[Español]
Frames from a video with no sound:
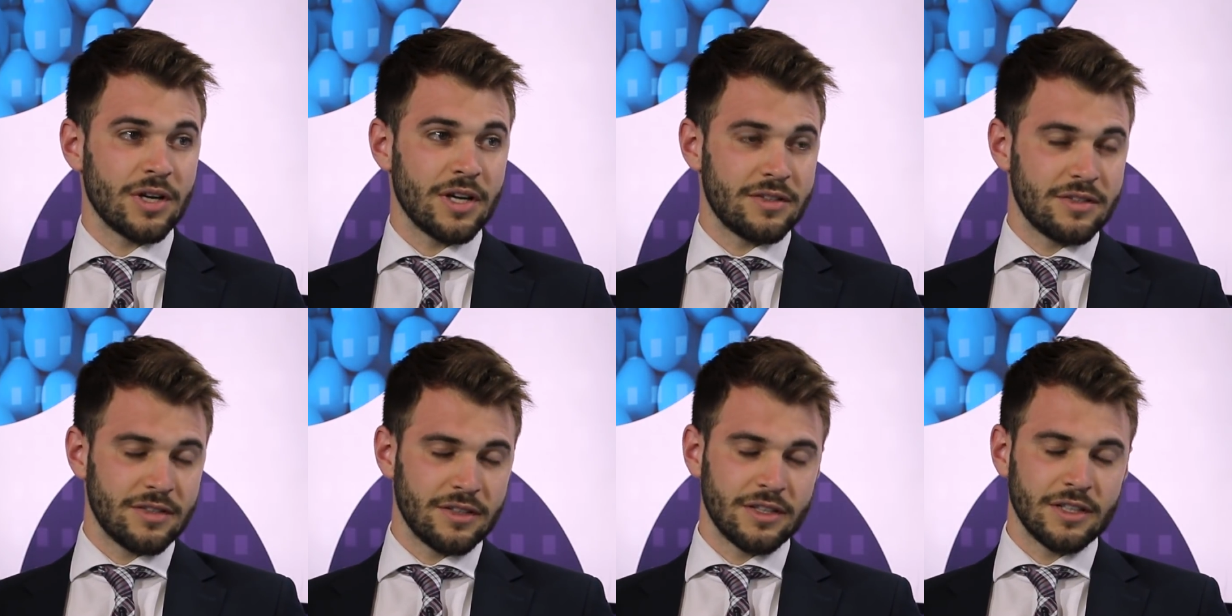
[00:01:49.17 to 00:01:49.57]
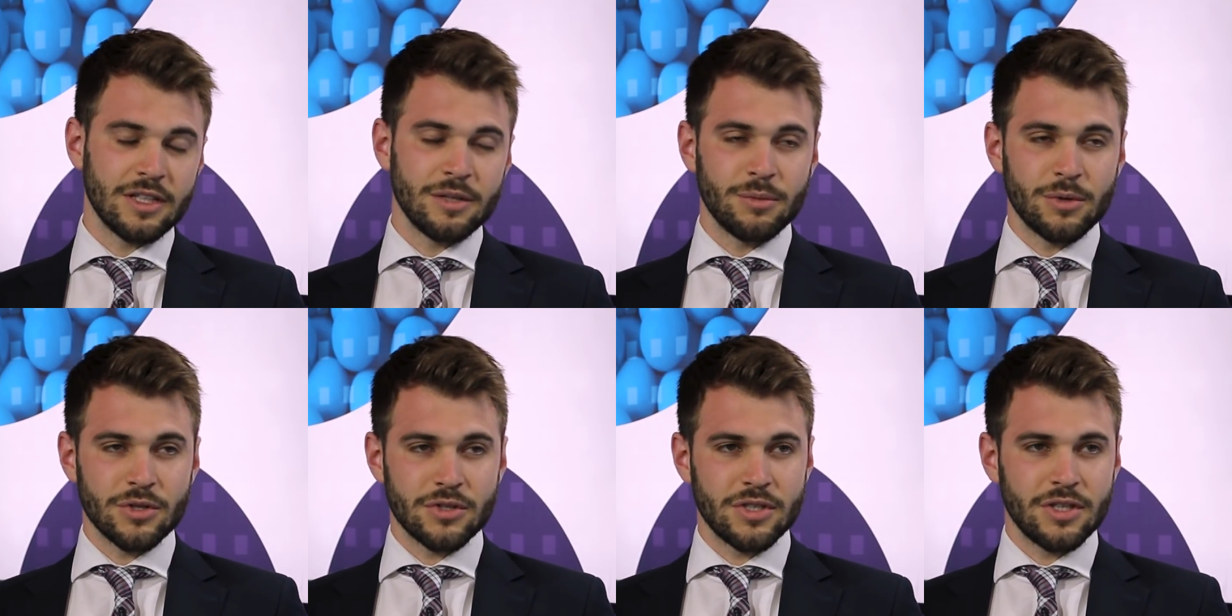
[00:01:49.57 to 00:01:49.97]
casi
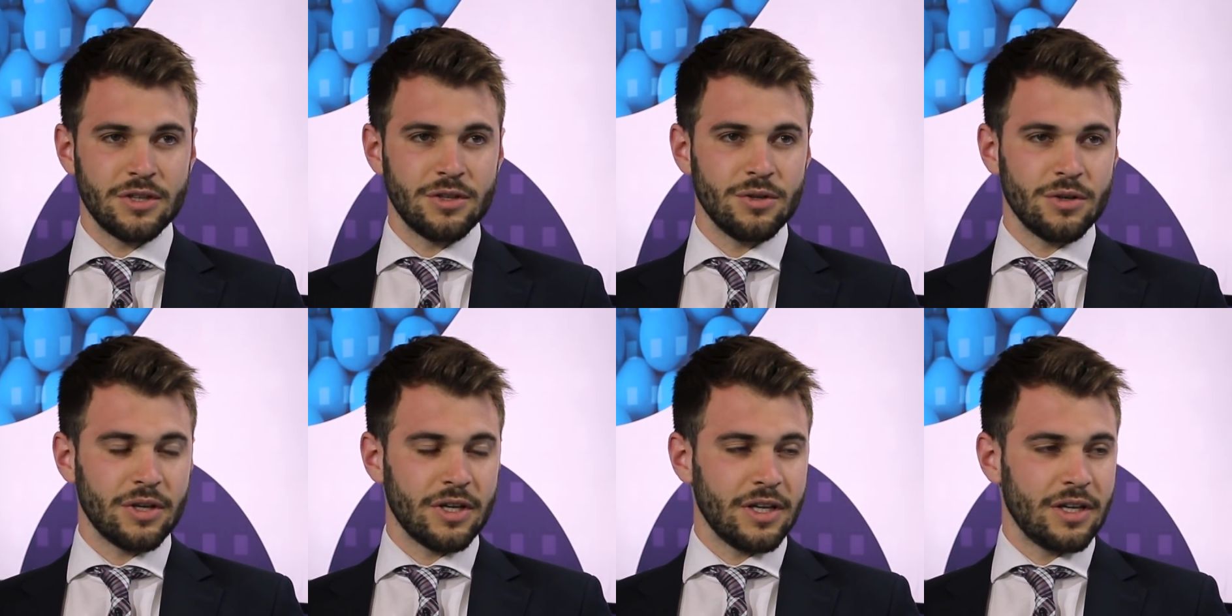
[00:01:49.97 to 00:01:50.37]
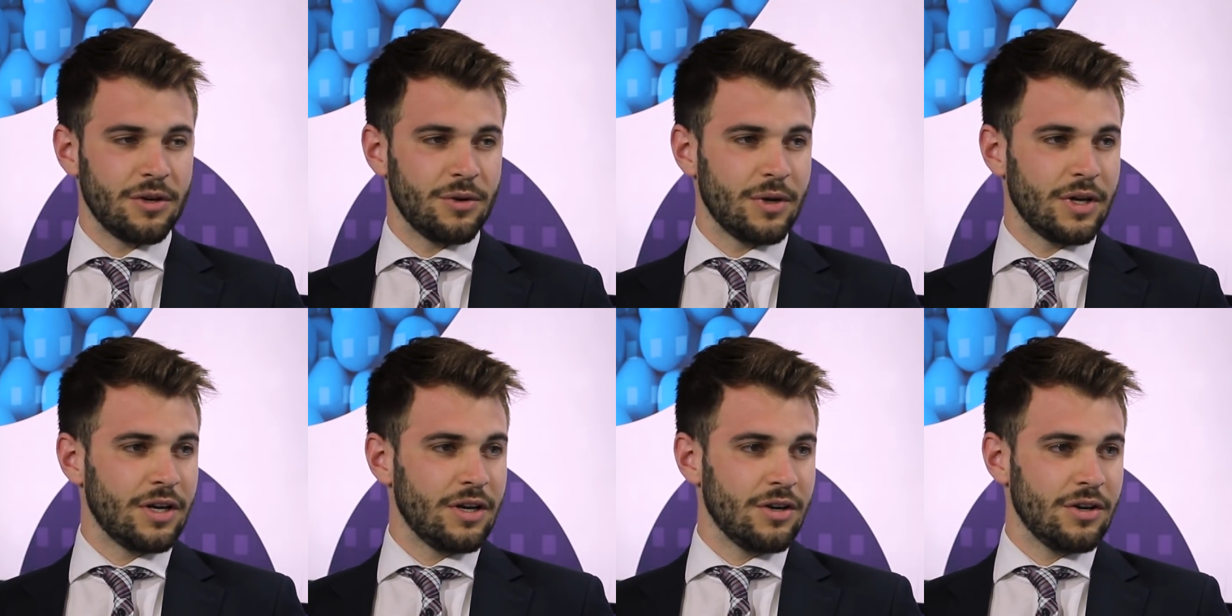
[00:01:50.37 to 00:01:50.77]
70 por ciento, que
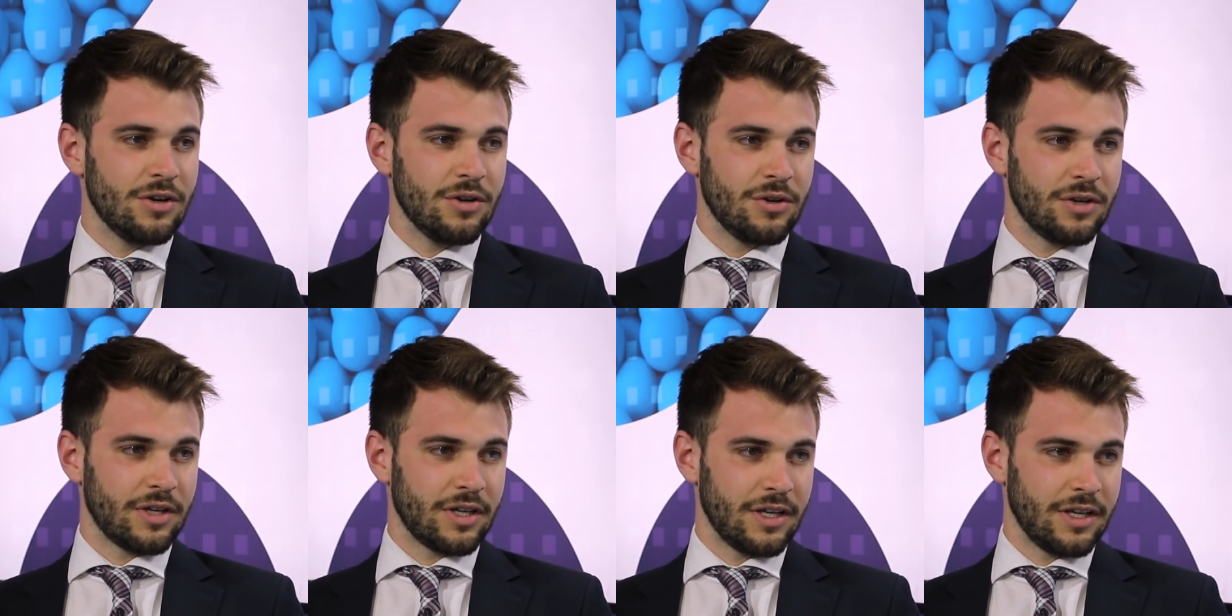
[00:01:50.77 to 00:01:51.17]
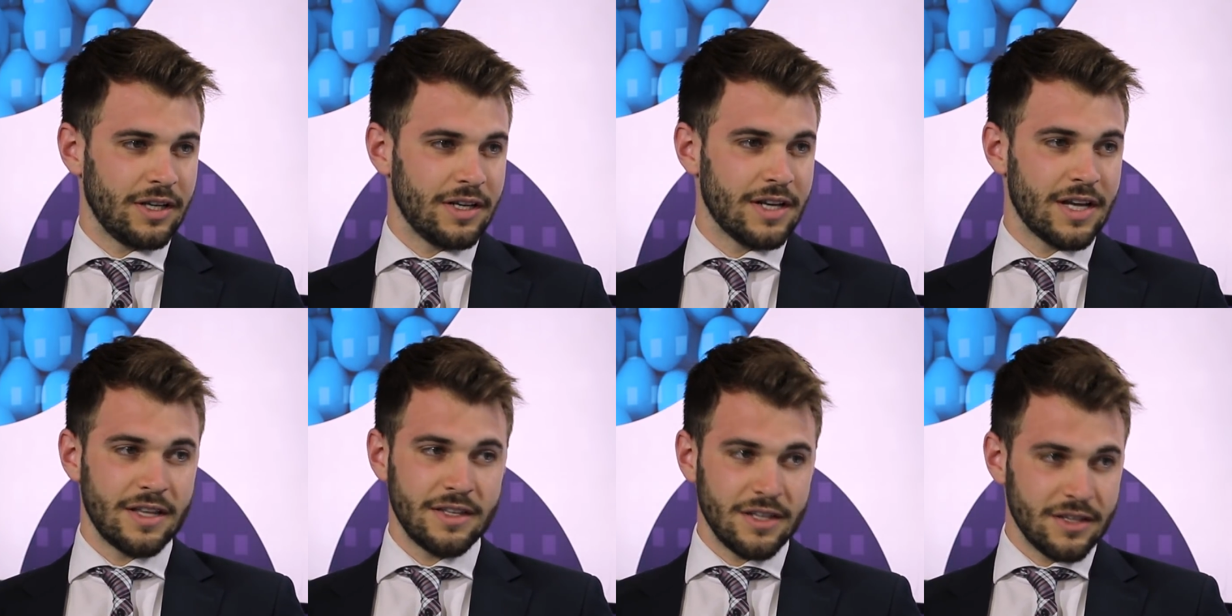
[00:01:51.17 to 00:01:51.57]
no es lo que
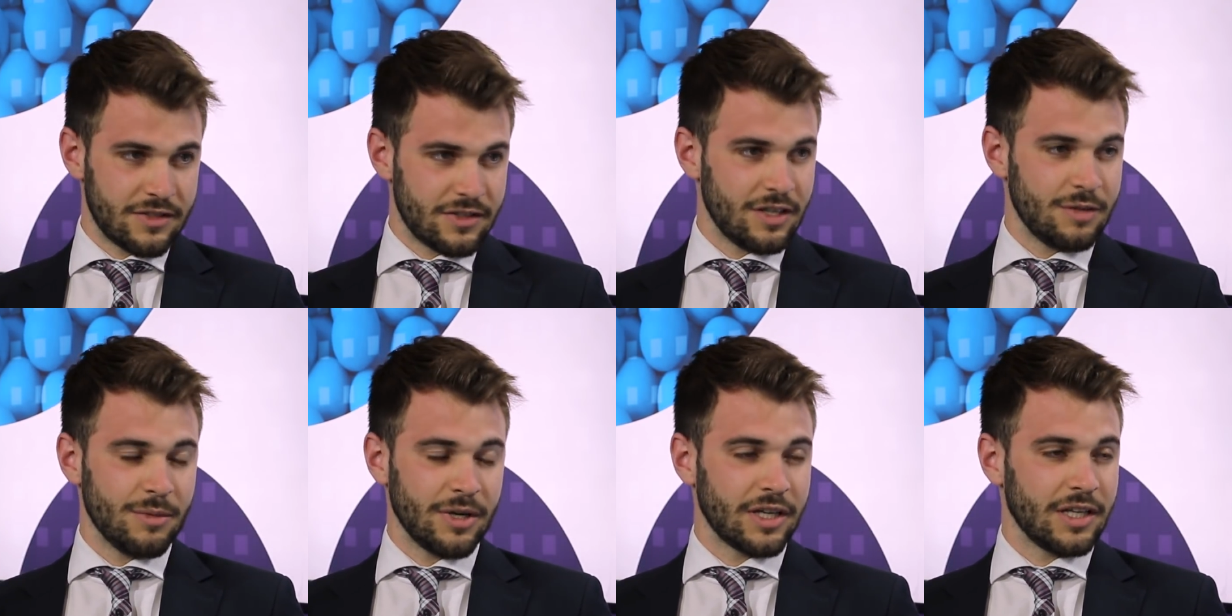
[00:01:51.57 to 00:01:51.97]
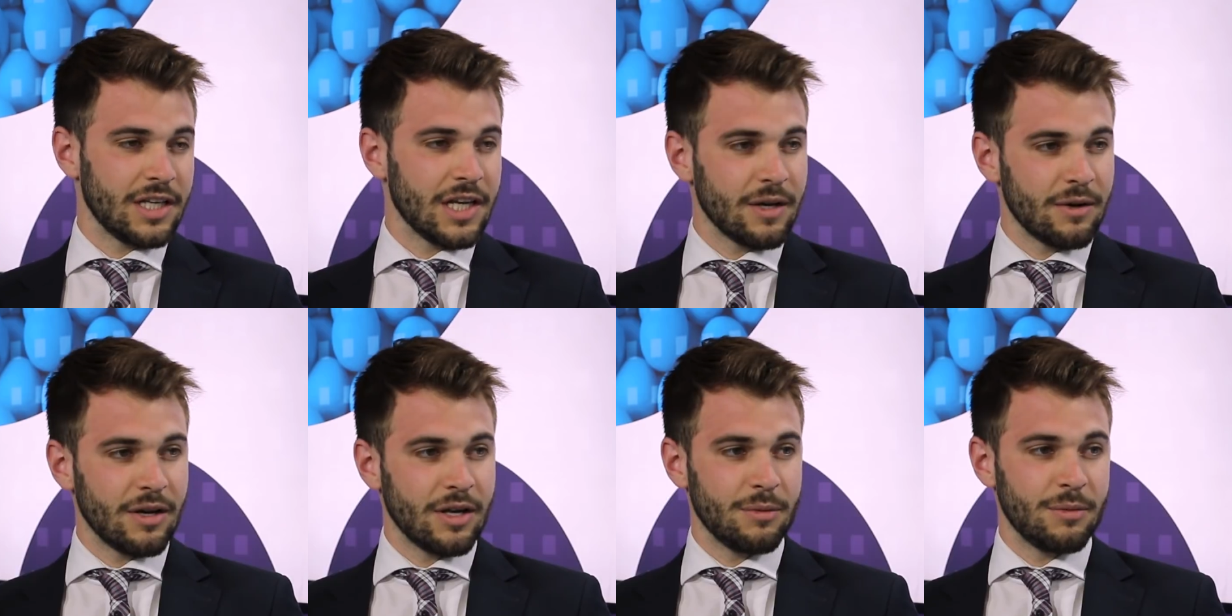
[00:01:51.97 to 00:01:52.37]
nadie se
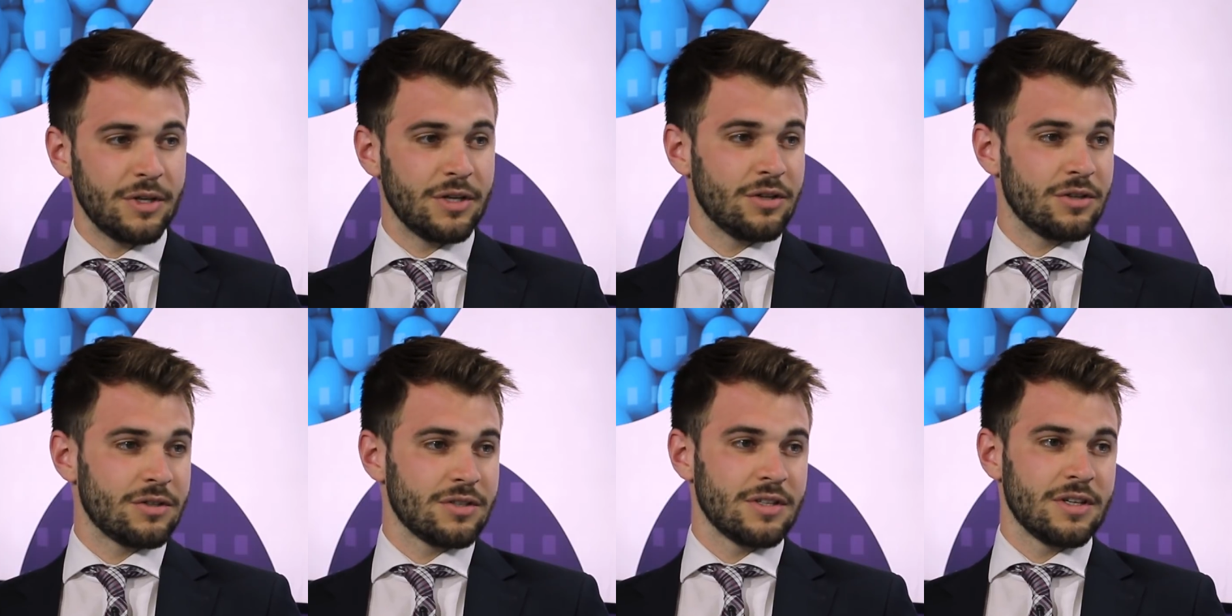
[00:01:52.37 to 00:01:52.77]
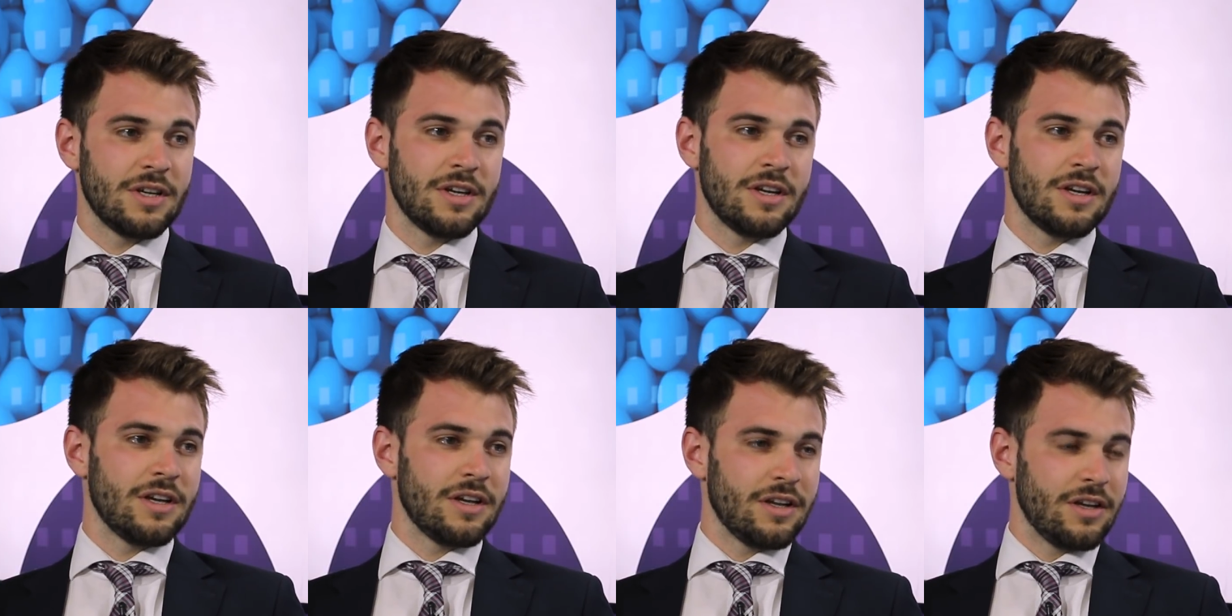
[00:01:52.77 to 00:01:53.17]
imaginaba, al menos
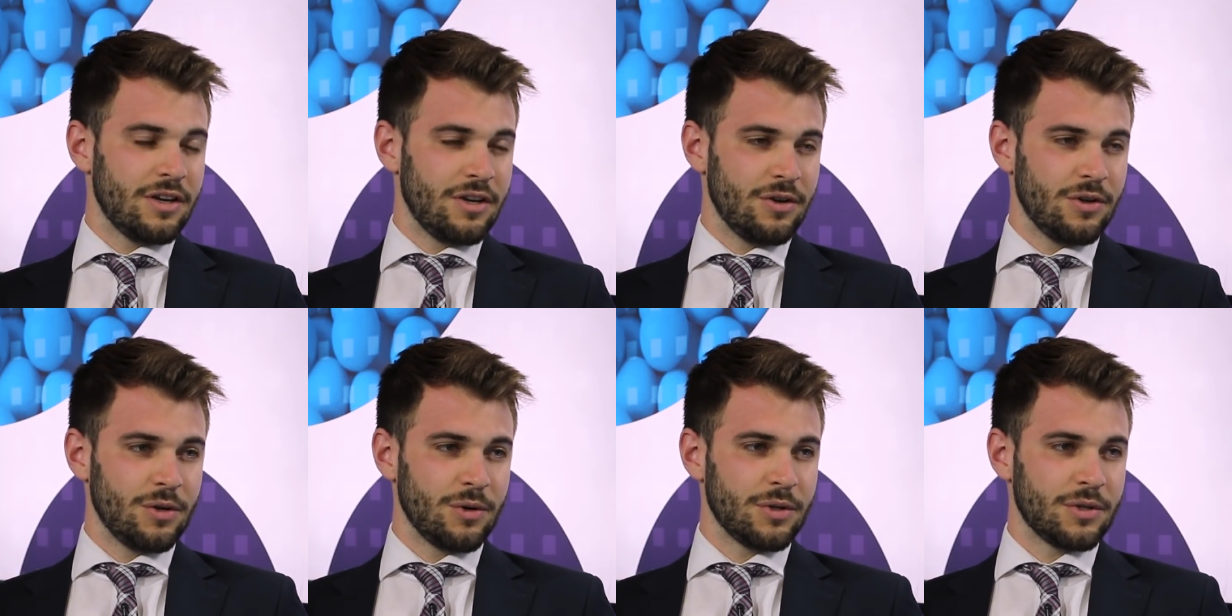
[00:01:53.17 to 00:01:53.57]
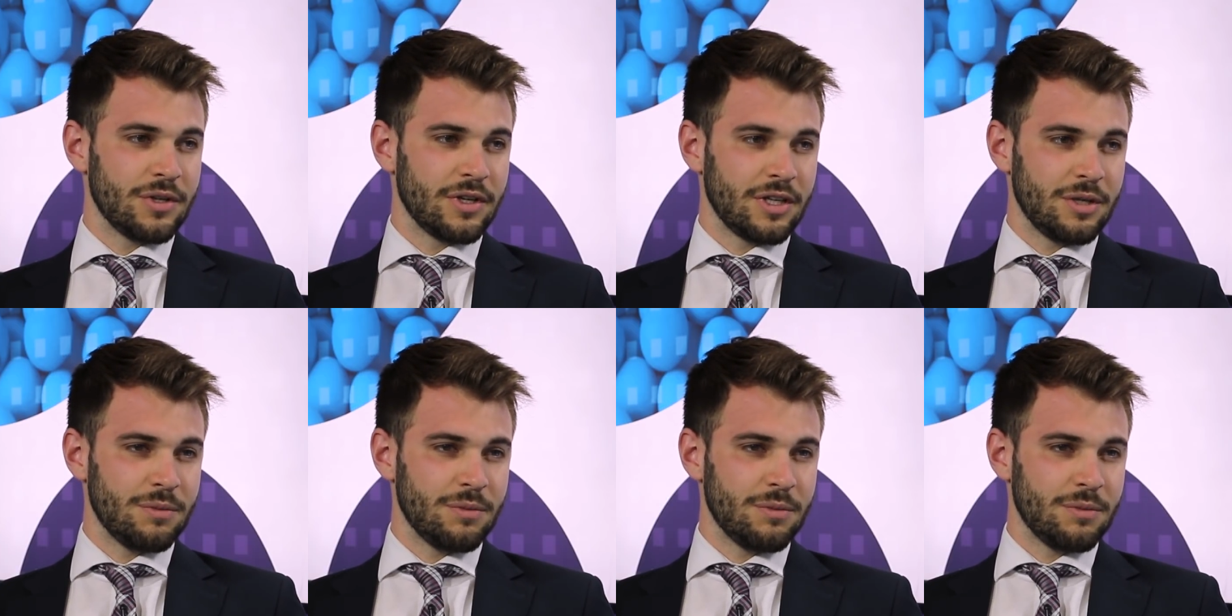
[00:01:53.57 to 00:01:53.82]
no nuestro